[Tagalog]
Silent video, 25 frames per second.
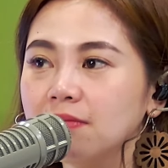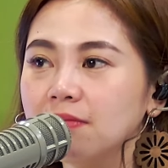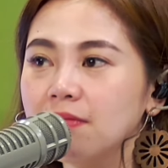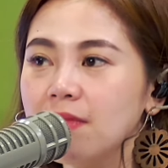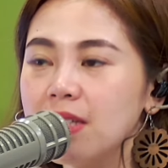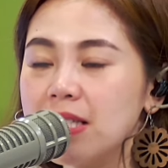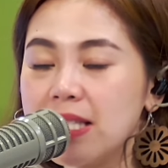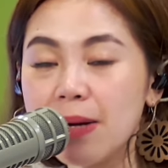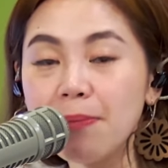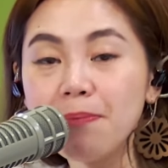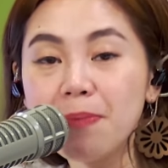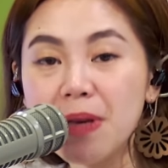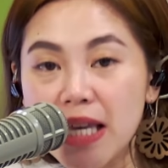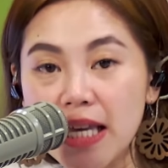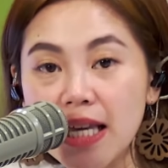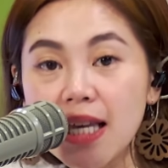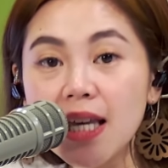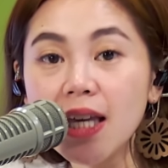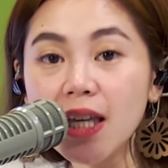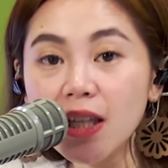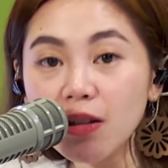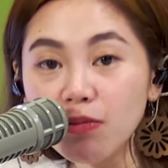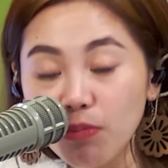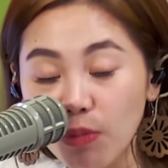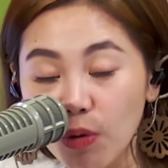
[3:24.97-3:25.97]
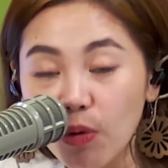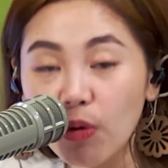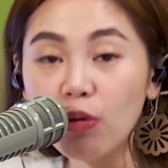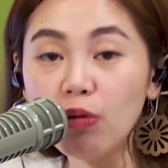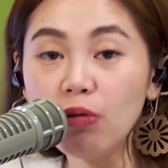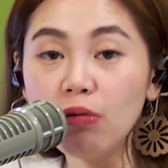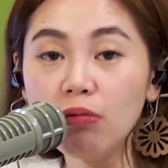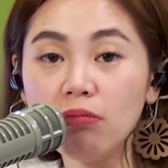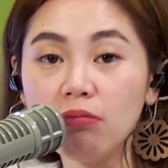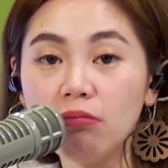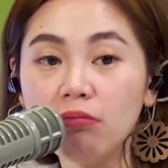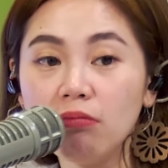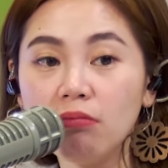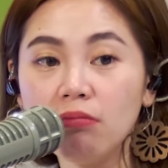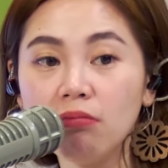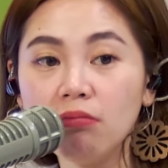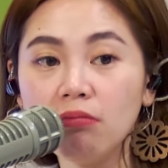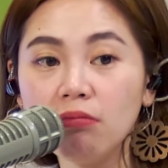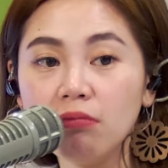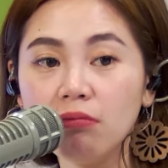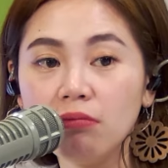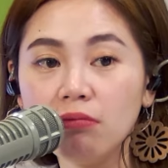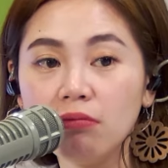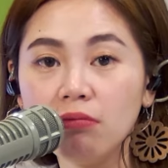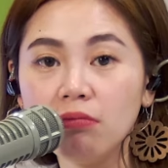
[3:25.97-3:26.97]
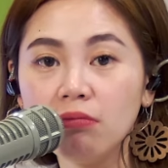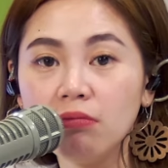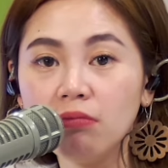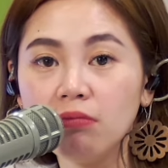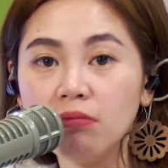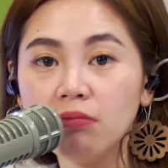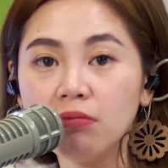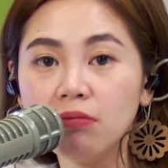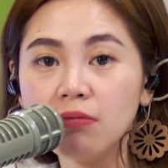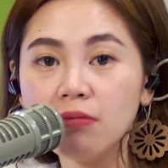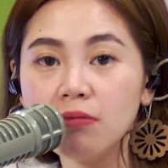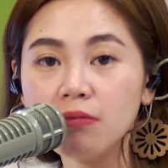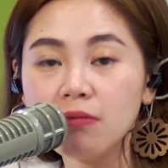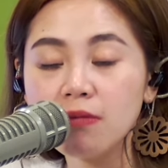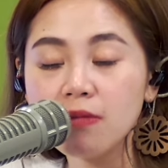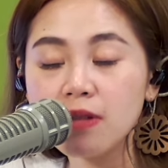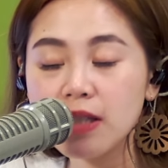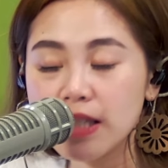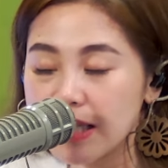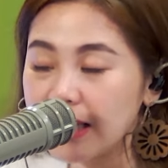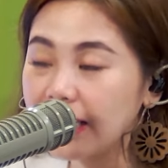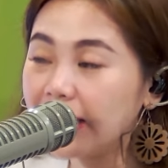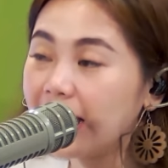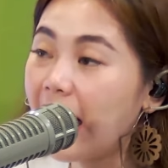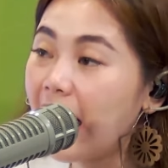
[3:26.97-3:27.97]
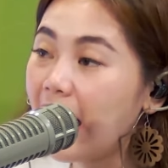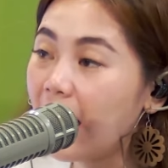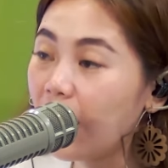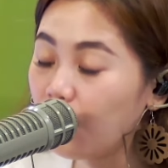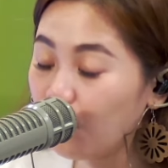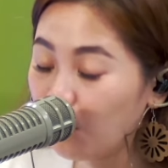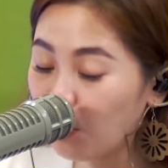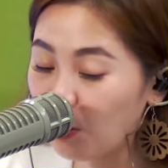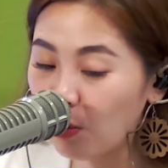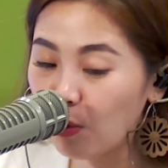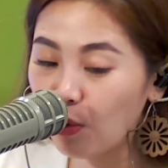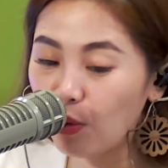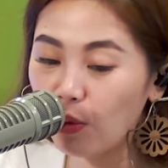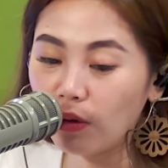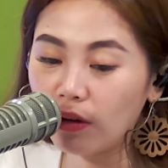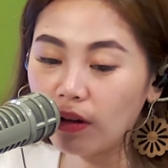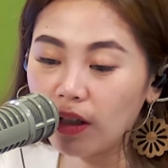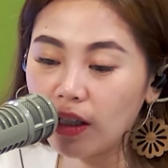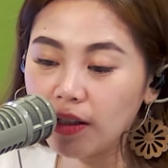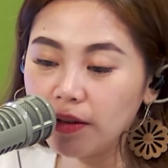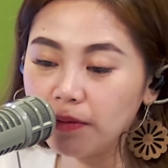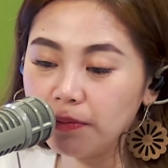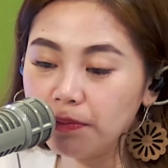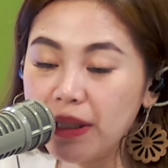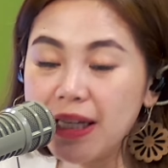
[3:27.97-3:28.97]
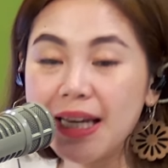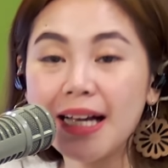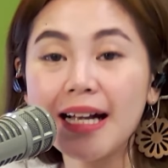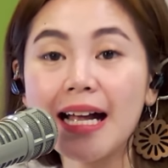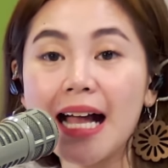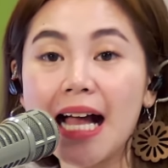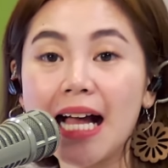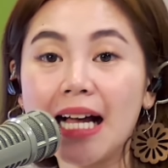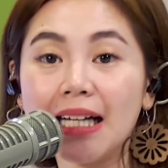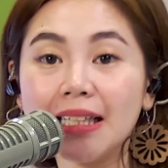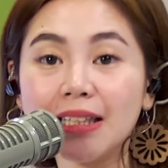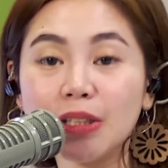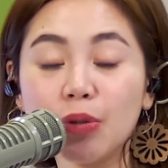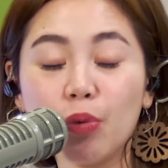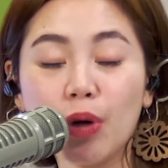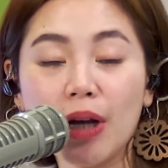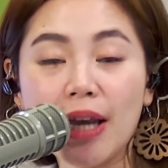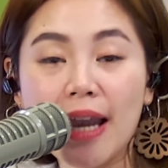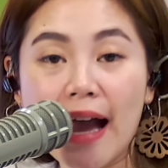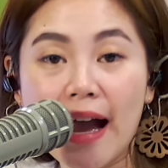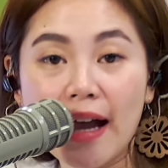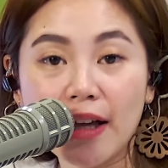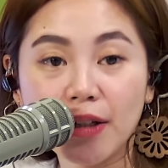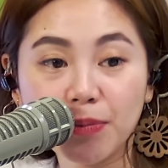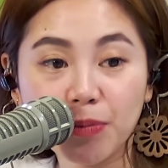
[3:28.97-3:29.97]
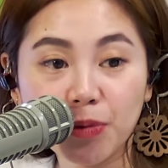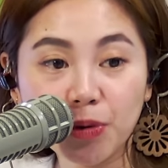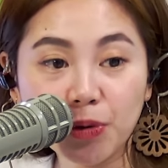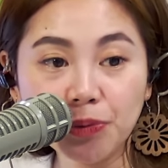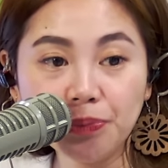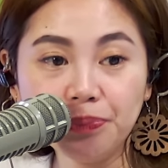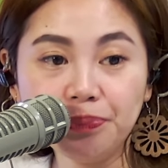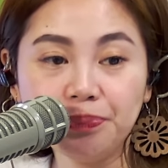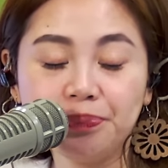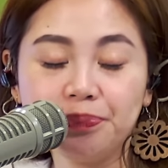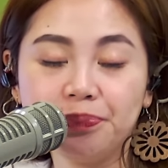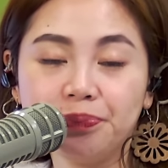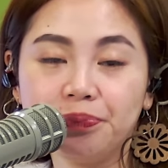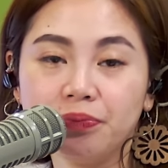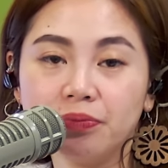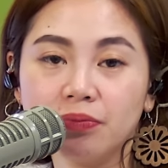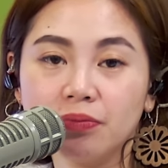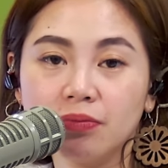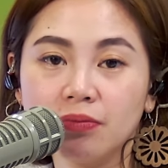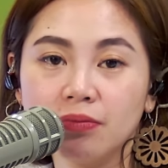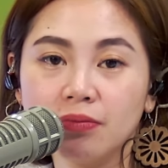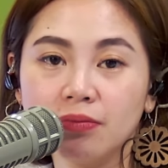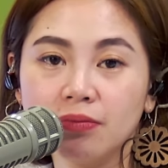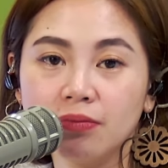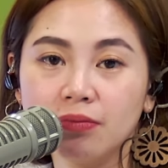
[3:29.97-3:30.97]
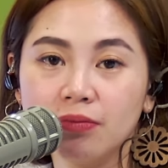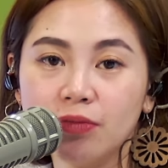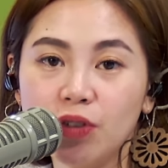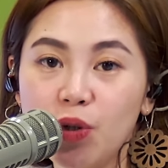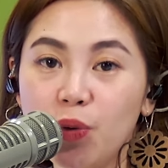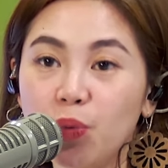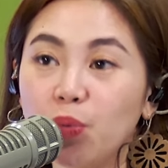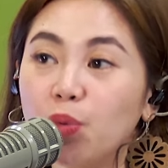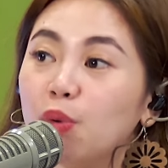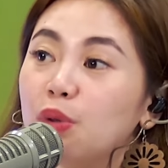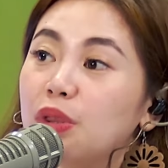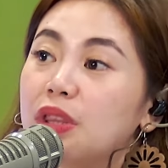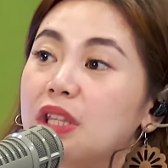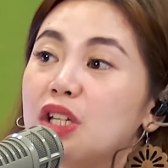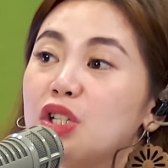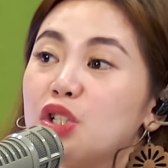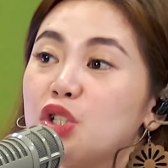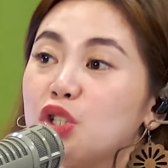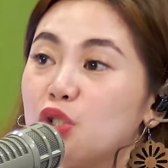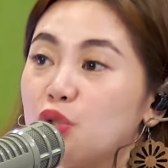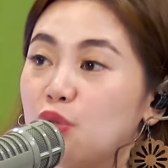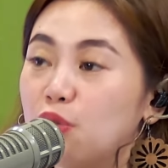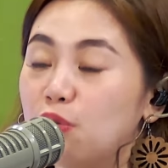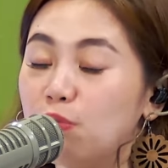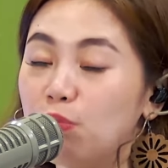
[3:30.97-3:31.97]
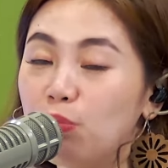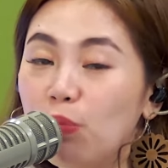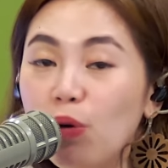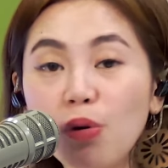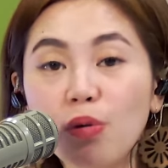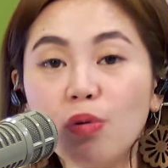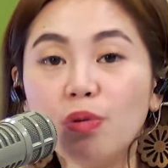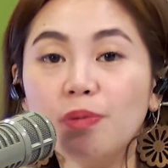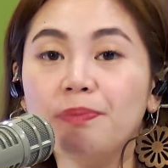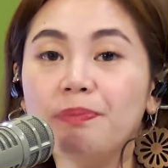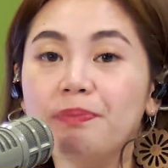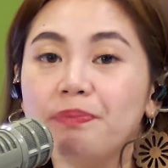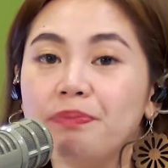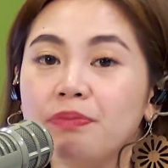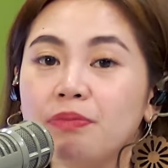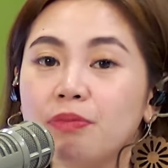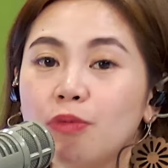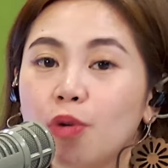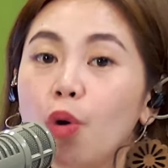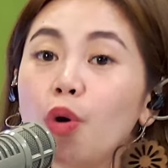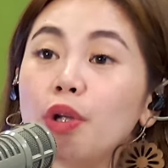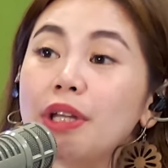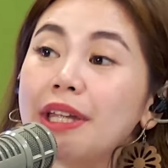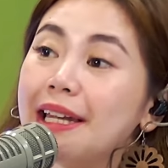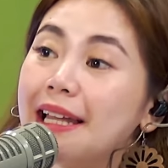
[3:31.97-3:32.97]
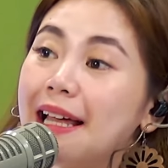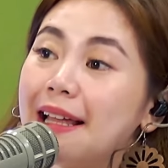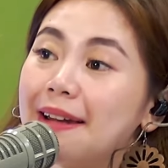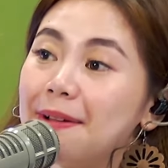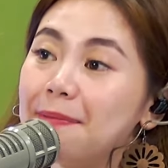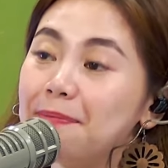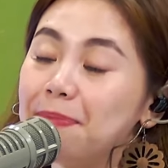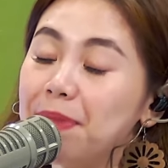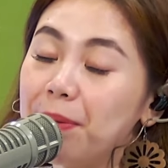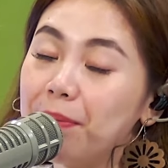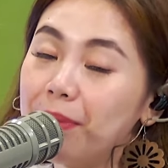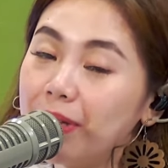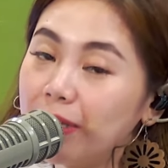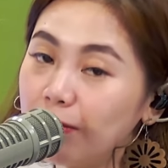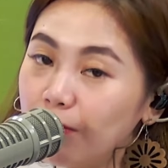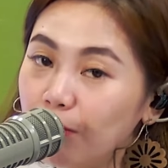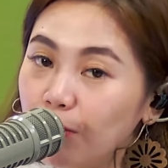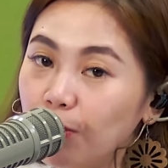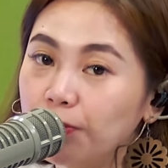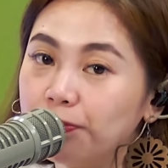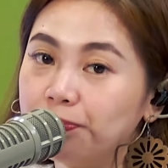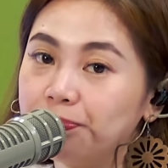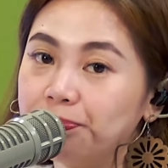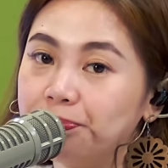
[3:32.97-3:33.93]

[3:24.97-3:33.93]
Sabihin mo sa taong pinagkakatiwalaan mo, yung kondisyon mo o nararamdaman mo.